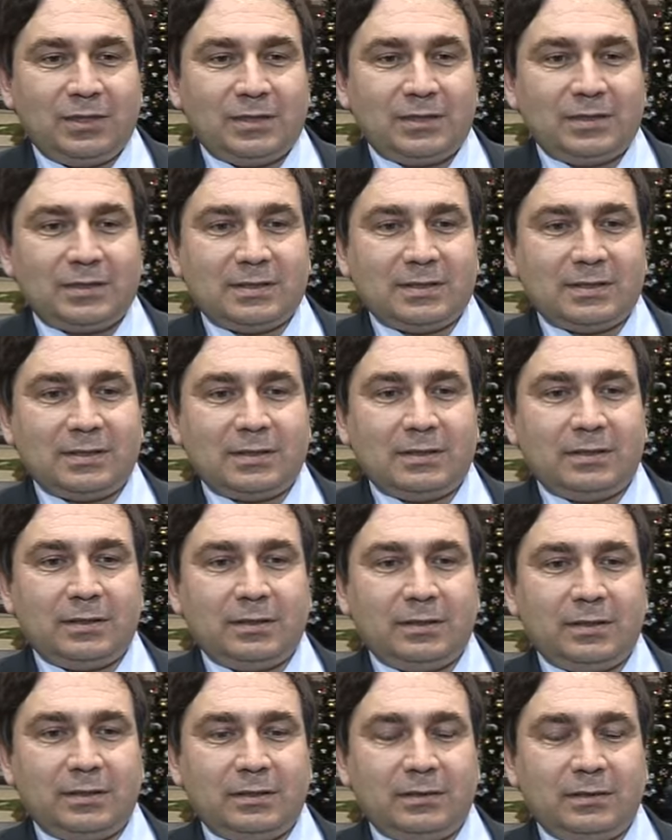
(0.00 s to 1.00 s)
у нас
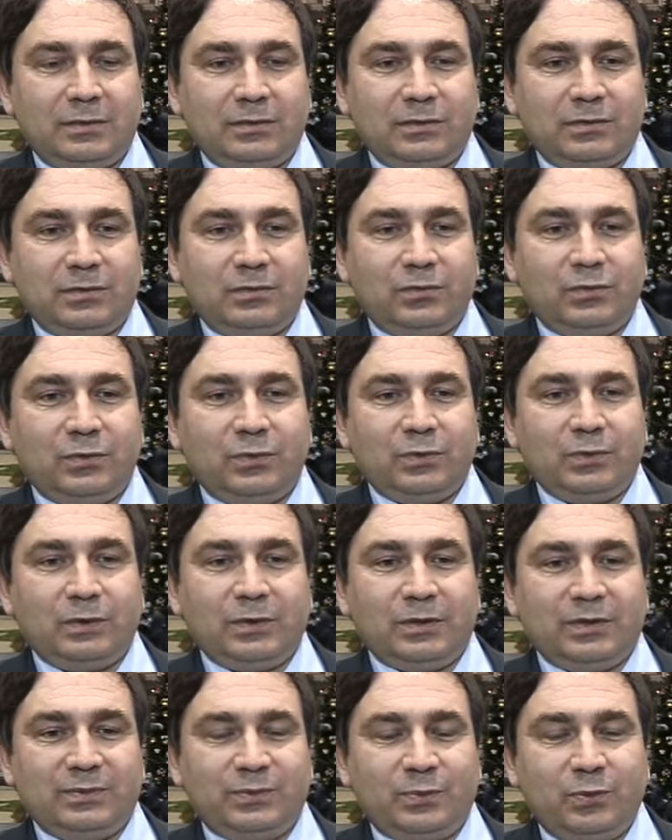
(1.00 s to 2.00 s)
в основном
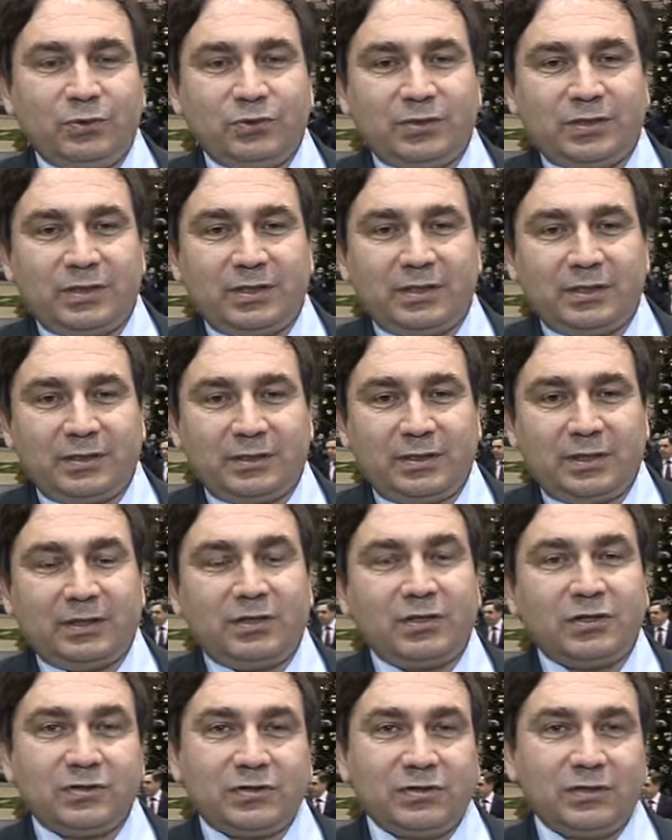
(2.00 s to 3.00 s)
используется
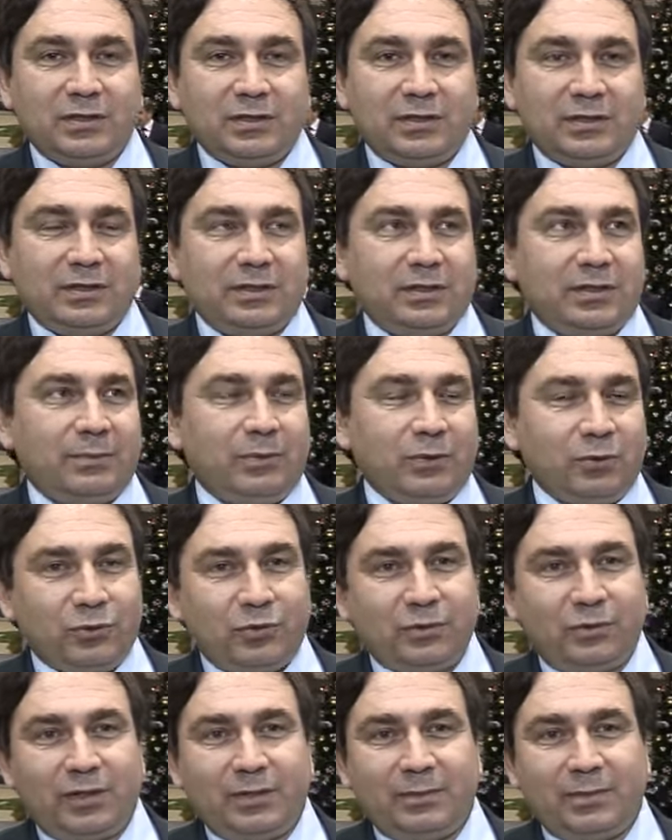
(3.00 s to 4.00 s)
отечественное
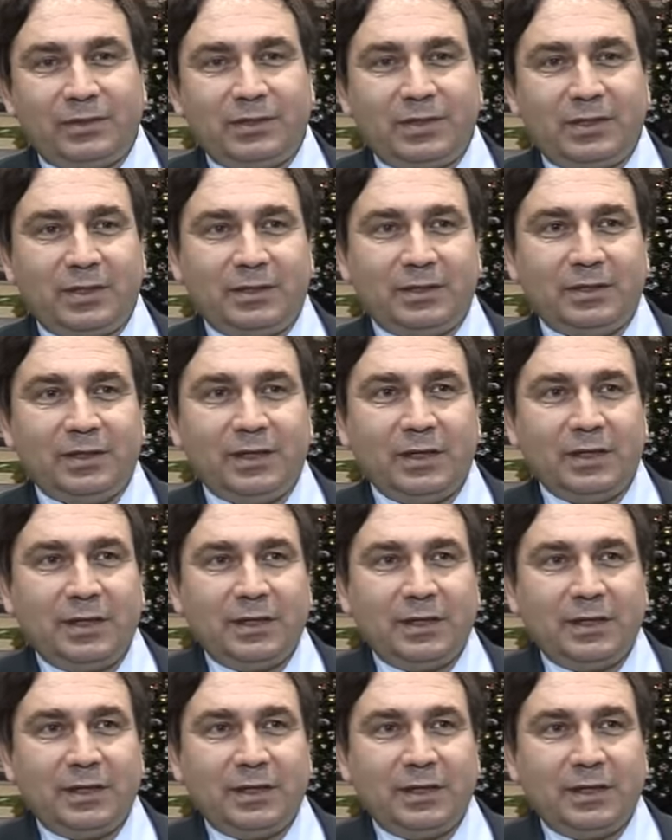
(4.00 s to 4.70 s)
оборудование, материалы.